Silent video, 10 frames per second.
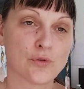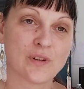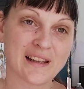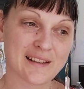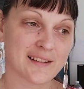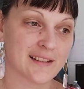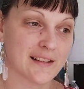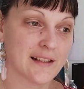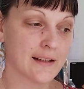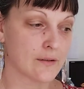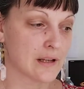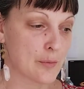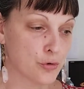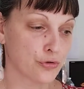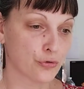de graisser
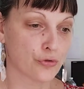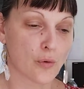la peau de son